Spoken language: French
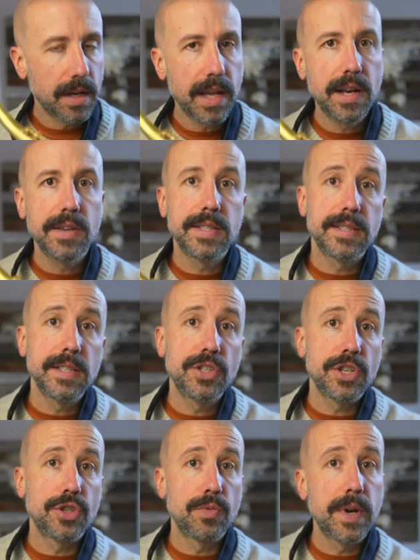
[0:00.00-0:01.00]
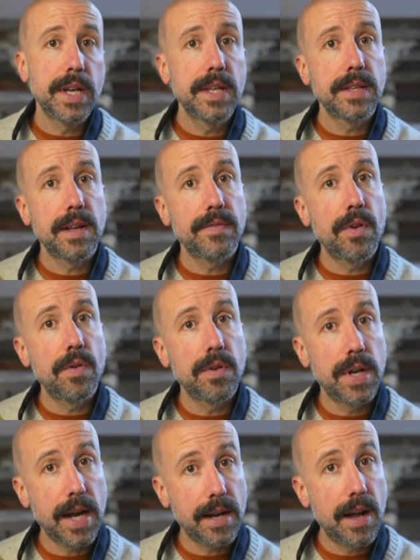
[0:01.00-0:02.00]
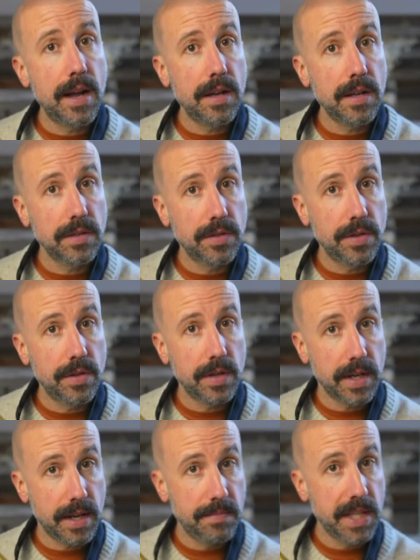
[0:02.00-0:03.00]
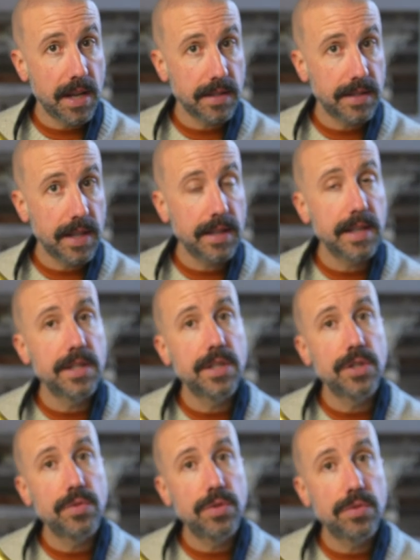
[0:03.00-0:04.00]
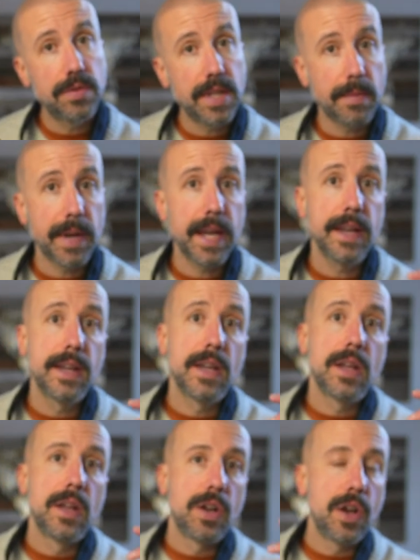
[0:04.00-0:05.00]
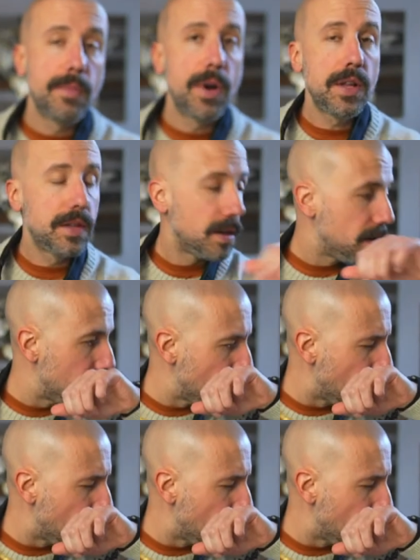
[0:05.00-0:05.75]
OK, là, ici, j'ai joué, dans le fond, l'accord de Ré mineur 7 et j'ai joué tout à après le mode